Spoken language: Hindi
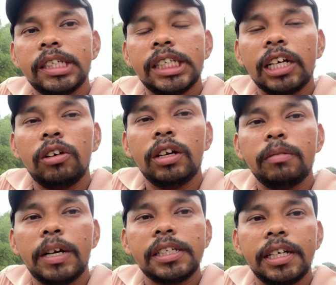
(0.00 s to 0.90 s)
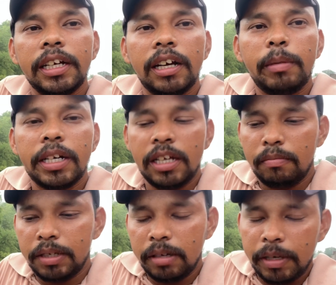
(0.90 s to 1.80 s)
साइक्लोनिक बारिश रहेगा हमारे यहाँ
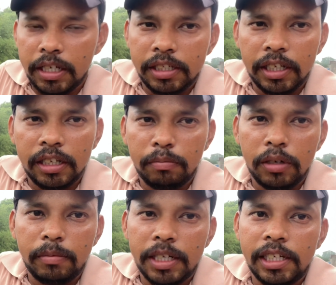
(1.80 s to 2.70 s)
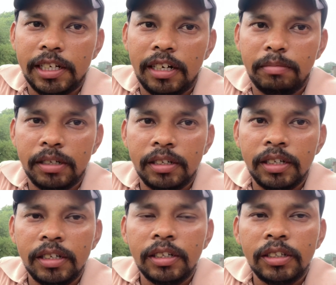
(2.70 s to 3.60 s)
पर हमारे चकदरपुर हमारे झारखंड में
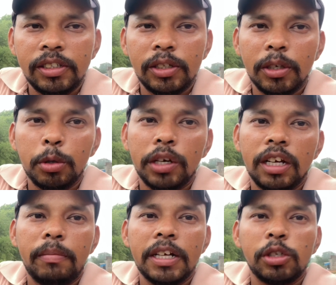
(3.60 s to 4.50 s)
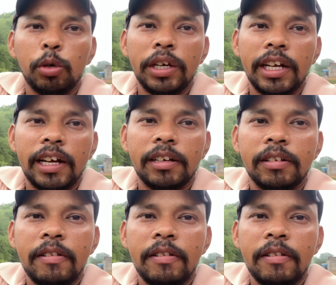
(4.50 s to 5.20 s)
जिक्र गुरु करके बारिश हो ही रहा है